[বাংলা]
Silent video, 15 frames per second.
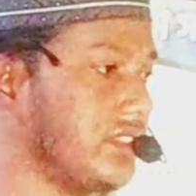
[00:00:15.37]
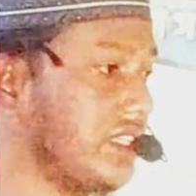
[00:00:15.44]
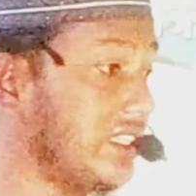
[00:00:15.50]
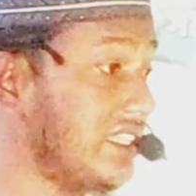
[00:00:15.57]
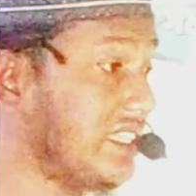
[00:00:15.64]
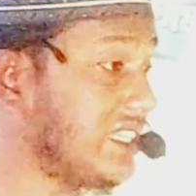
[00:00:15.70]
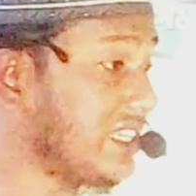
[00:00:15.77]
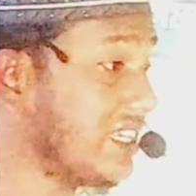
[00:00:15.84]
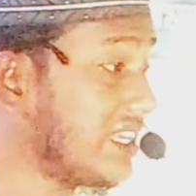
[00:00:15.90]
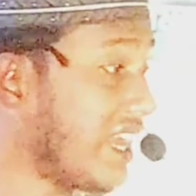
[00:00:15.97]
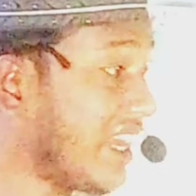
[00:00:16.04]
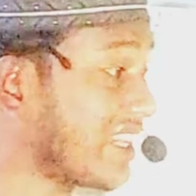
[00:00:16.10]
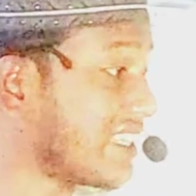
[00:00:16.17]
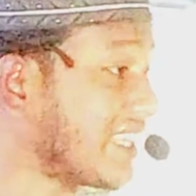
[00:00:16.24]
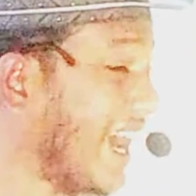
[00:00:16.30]
যে
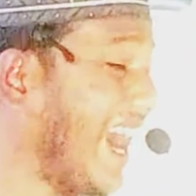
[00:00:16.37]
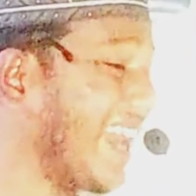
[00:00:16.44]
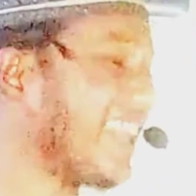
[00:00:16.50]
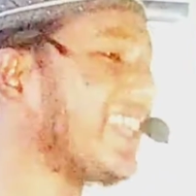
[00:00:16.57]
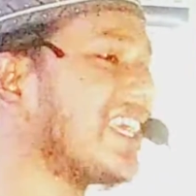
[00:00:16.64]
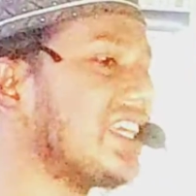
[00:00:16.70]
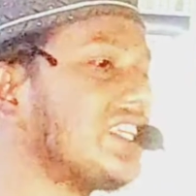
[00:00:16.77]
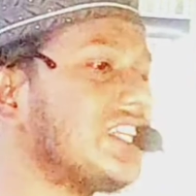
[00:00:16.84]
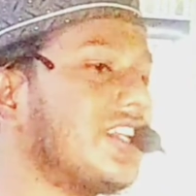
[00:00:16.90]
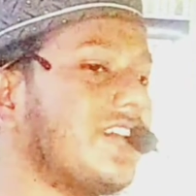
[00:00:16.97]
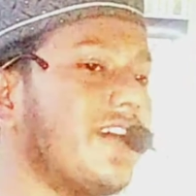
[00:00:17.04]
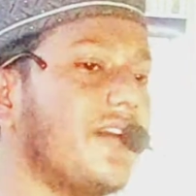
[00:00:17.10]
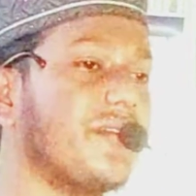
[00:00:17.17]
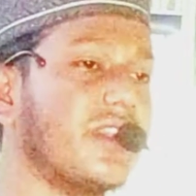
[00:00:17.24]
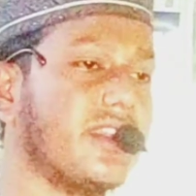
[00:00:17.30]
জেনা ধারের কাছে
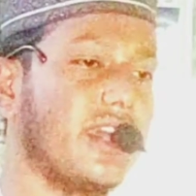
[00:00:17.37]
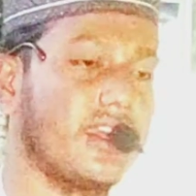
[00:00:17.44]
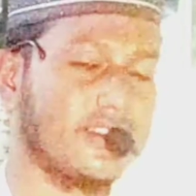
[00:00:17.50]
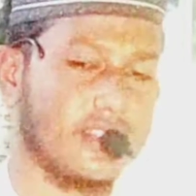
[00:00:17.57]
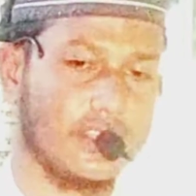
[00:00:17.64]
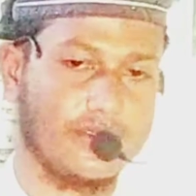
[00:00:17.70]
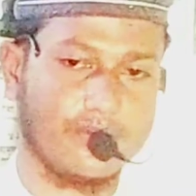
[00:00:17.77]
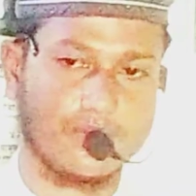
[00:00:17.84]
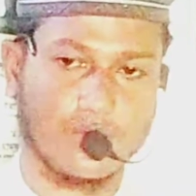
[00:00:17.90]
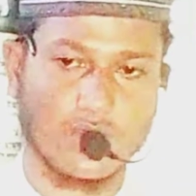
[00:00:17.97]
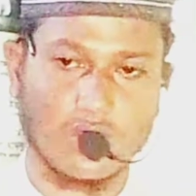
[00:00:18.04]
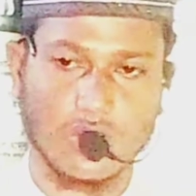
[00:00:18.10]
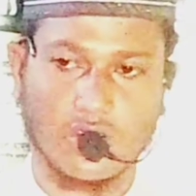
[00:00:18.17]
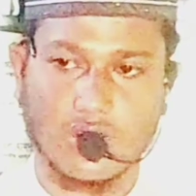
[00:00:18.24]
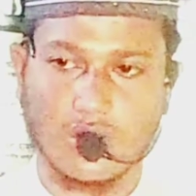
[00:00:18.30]
যেন আমরা না যাই
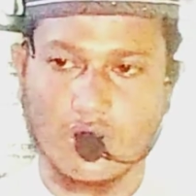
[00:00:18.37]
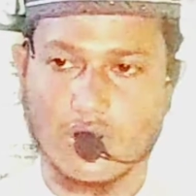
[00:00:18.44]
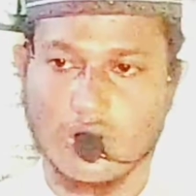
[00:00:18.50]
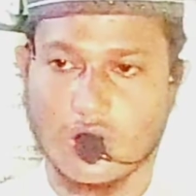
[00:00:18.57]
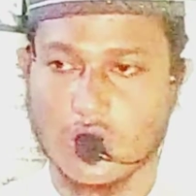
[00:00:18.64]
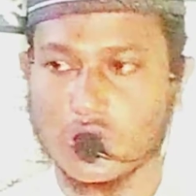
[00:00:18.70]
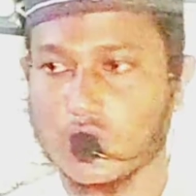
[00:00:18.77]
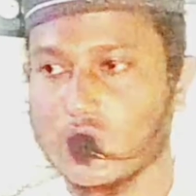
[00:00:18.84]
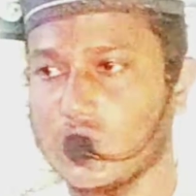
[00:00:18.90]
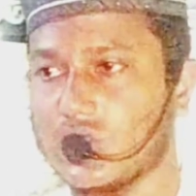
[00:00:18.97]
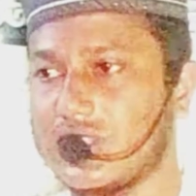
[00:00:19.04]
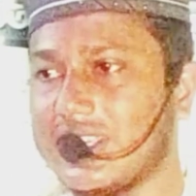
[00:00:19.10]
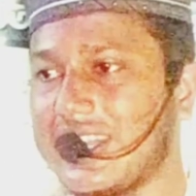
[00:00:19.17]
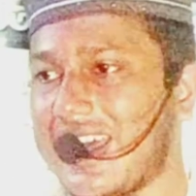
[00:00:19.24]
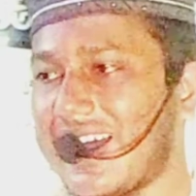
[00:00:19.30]
অথচ
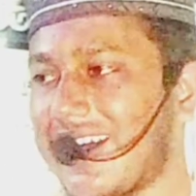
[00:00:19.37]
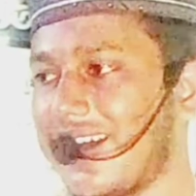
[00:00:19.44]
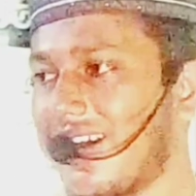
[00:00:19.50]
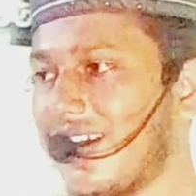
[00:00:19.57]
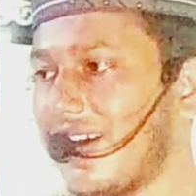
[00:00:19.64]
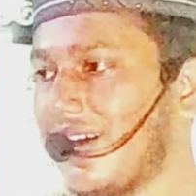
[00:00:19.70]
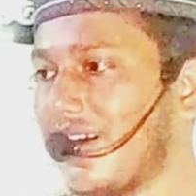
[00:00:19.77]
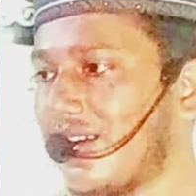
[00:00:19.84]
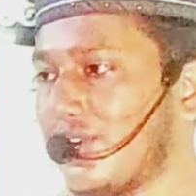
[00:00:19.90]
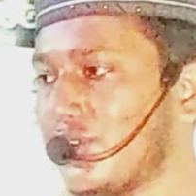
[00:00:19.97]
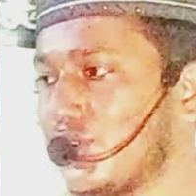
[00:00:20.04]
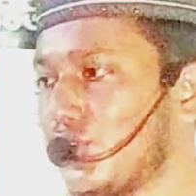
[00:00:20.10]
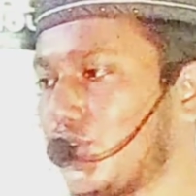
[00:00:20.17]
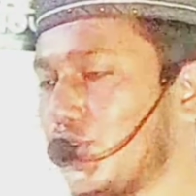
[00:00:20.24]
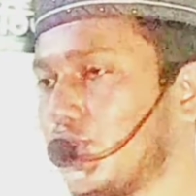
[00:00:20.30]
জেনা
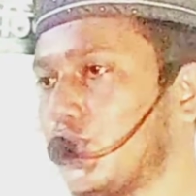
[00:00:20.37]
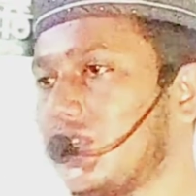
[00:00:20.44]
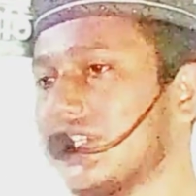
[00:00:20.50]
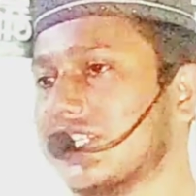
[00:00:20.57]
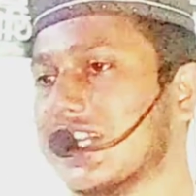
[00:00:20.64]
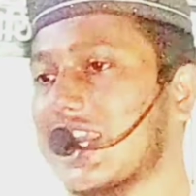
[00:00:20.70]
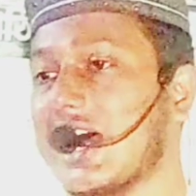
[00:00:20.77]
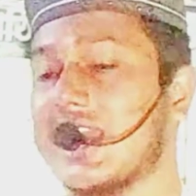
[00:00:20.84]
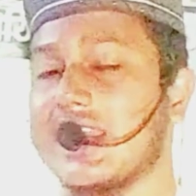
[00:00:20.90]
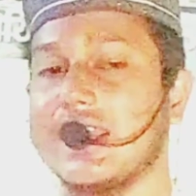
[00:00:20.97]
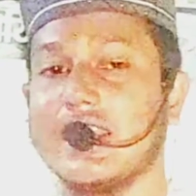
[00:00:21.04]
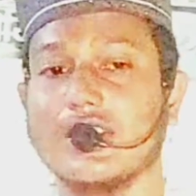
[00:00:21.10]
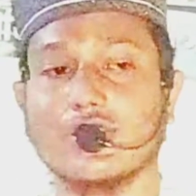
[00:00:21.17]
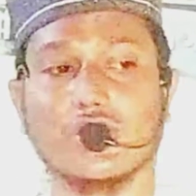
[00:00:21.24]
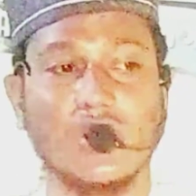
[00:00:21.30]
শুধু যে
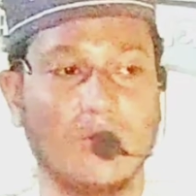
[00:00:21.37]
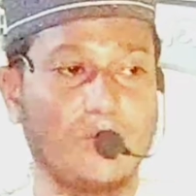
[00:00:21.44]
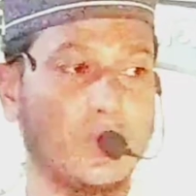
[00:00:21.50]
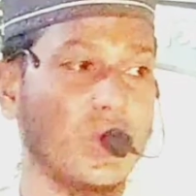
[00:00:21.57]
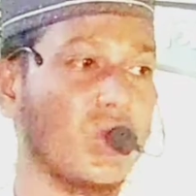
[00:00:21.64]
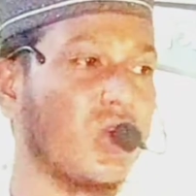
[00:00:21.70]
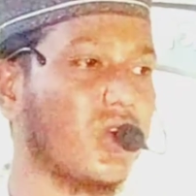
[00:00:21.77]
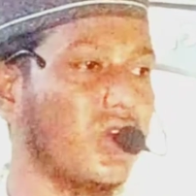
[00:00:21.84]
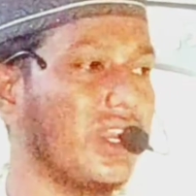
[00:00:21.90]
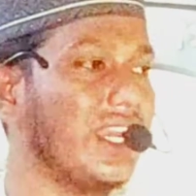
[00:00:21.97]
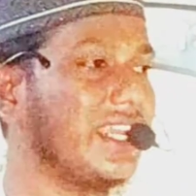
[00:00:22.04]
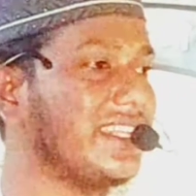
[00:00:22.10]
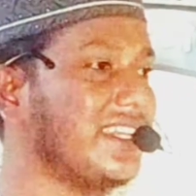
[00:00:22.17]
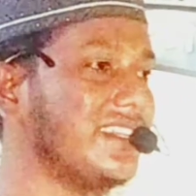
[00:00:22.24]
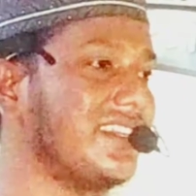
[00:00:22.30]
শারীরিক সম্পর্ক
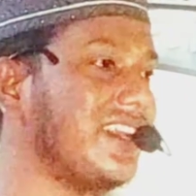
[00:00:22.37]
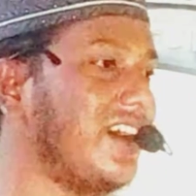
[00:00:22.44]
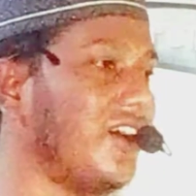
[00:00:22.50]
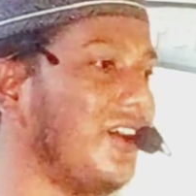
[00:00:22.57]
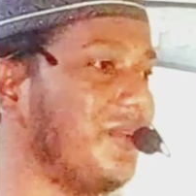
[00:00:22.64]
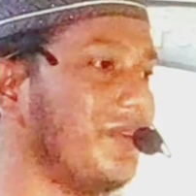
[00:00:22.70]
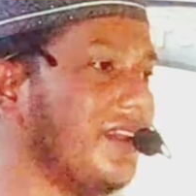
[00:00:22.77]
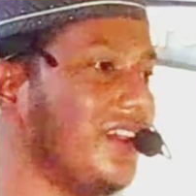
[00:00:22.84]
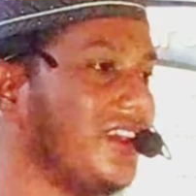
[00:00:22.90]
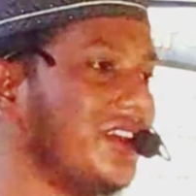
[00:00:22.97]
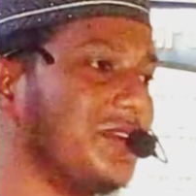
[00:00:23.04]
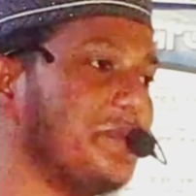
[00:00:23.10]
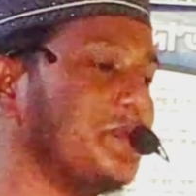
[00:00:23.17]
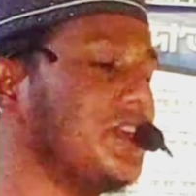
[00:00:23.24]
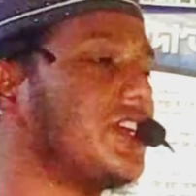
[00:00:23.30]
করলেই যে জেনা হবে
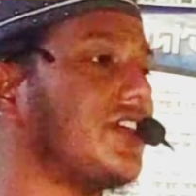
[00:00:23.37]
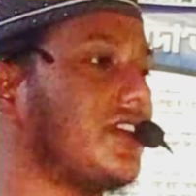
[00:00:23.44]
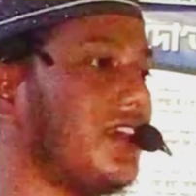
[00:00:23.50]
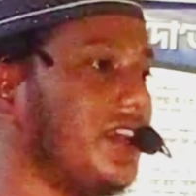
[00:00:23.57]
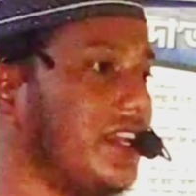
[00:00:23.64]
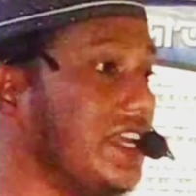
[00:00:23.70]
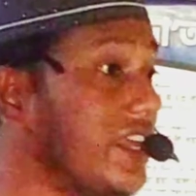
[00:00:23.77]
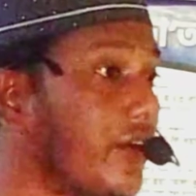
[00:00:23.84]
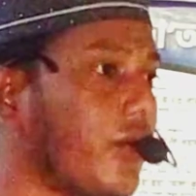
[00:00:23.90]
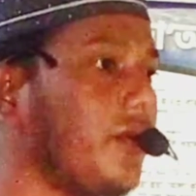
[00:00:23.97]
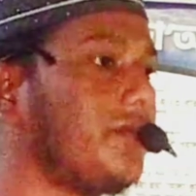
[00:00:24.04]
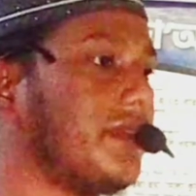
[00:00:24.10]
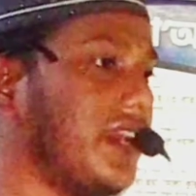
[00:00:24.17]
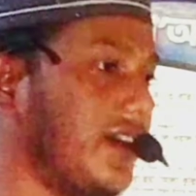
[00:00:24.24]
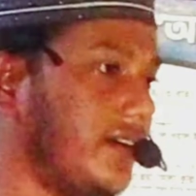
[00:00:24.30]
বিষয়টা
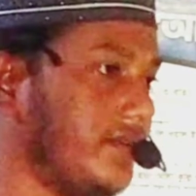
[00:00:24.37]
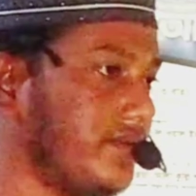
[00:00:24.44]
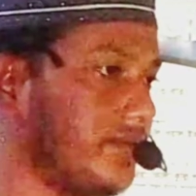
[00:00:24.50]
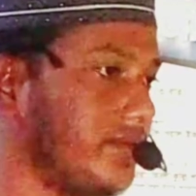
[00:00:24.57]
এরকম না